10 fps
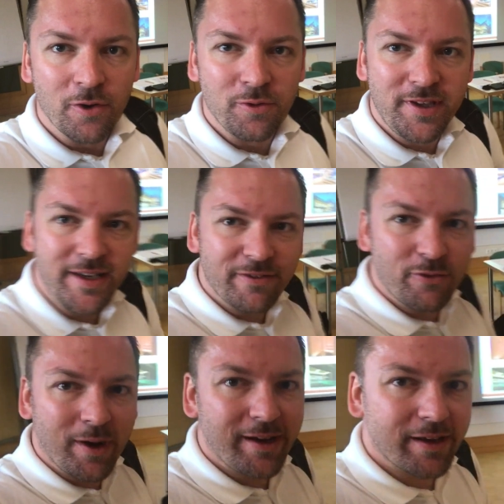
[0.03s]
Und hier
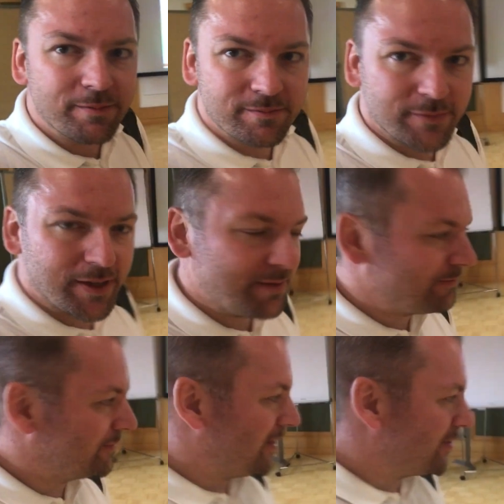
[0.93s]
vorne, ja,
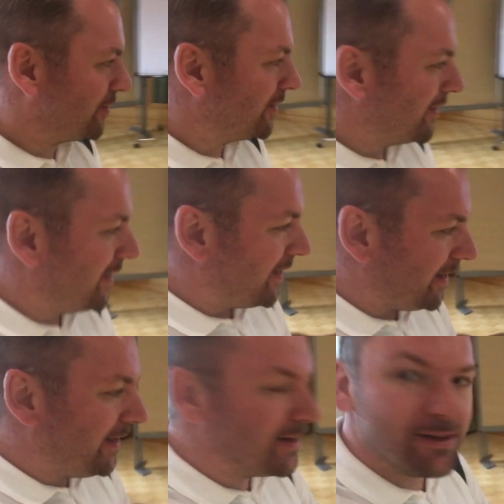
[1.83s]
also
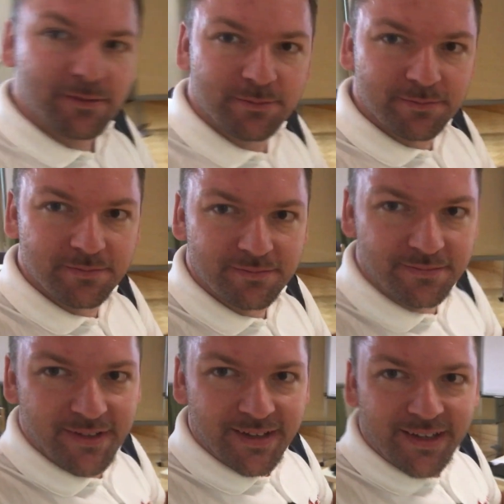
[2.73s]
hier,
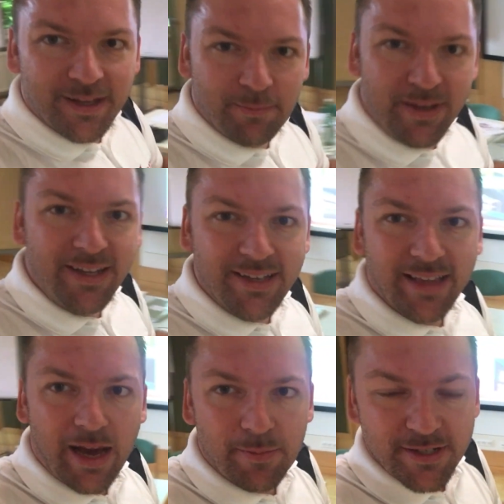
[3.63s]
bin ich
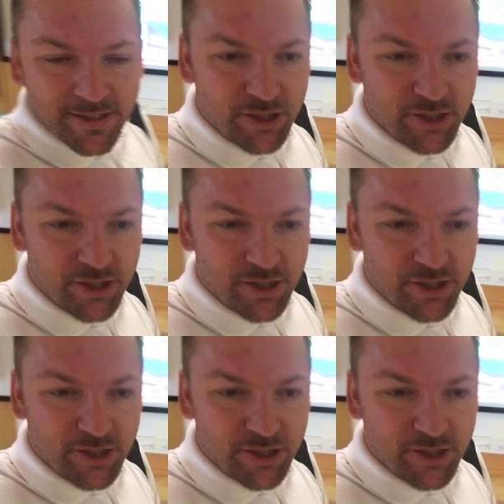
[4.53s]
damals